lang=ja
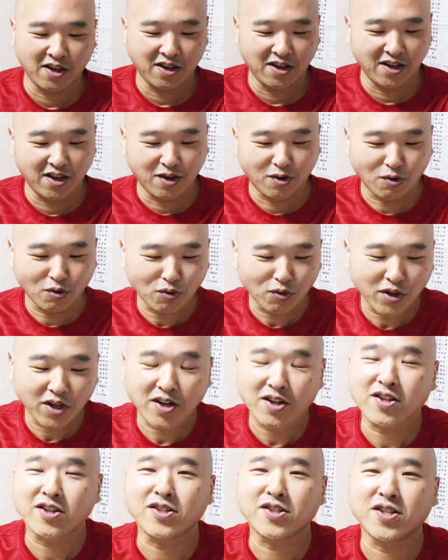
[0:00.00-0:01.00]
えー、この
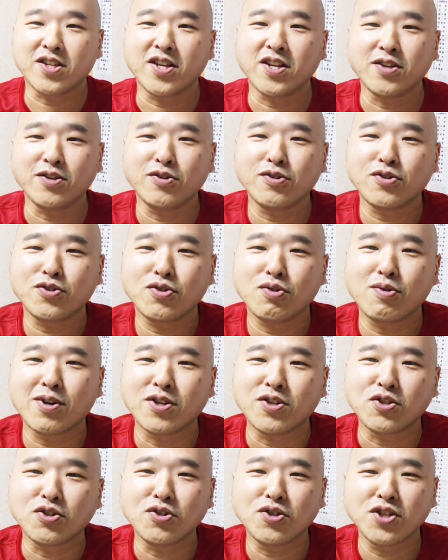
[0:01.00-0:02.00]
結果ですね、優勝は
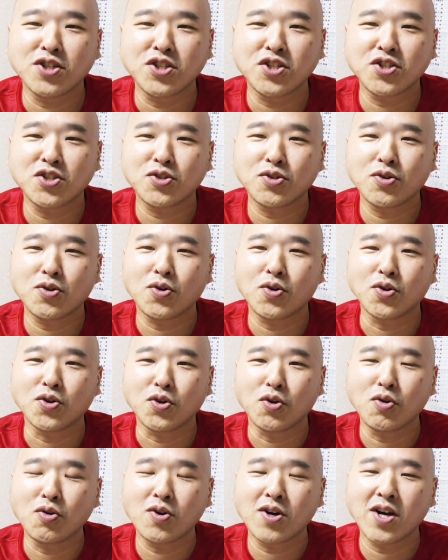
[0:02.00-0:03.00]
11勝
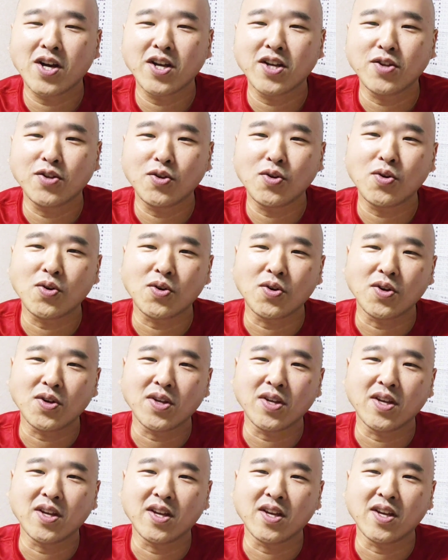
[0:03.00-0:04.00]
4敗の、
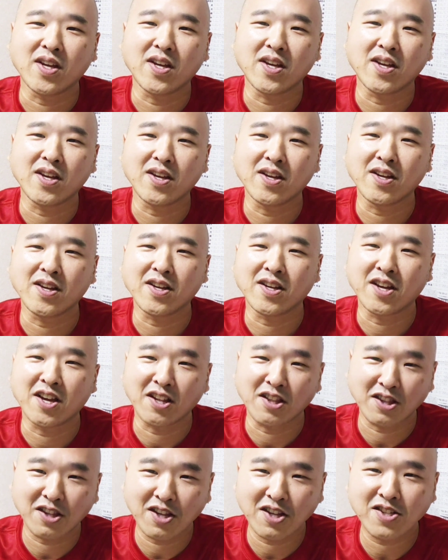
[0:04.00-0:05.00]
えー、
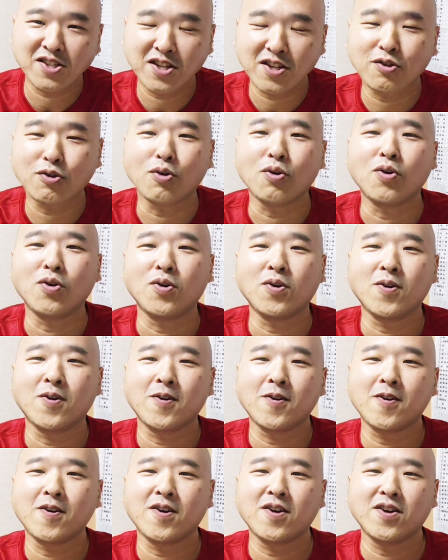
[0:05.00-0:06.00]
決定戦と
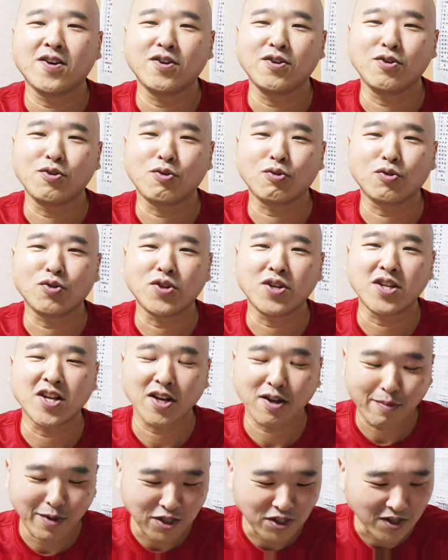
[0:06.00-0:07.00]
いうことにな
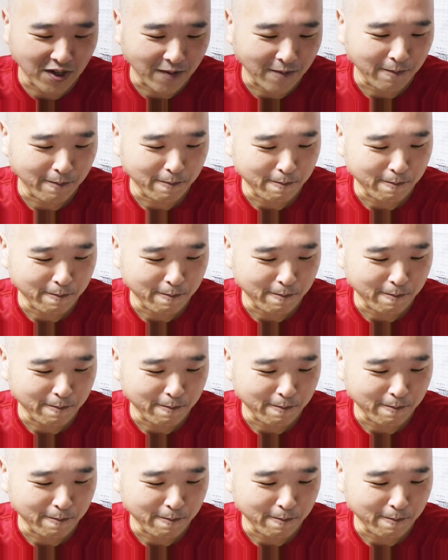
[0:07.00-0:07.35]
りました。